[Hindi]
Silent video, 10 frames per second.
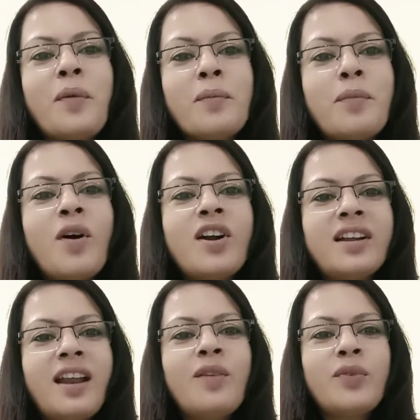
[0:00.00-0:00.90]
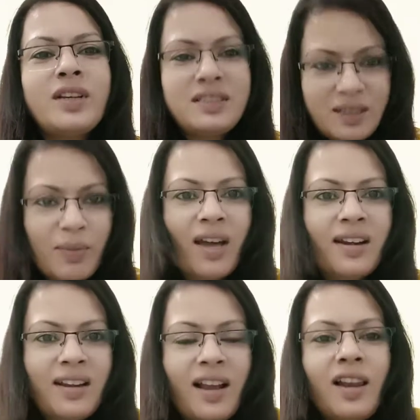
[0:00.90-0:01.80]
बॉटल फ्रिज से बाहर
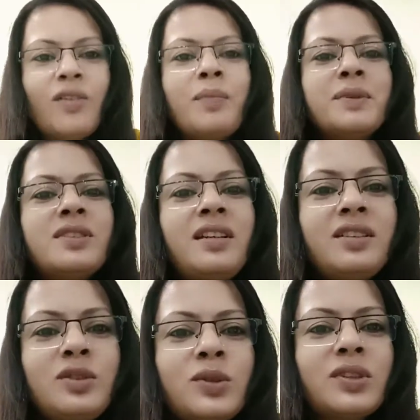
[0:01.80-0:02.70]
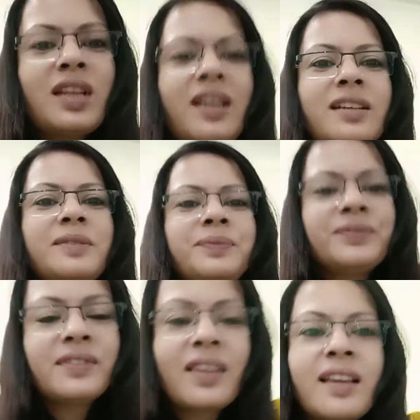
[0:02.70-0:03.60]
निकाला हुआ पसीने छोड़ता है ना
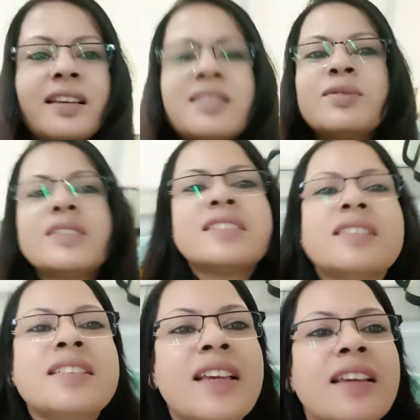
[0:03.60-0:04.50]
इस वजह से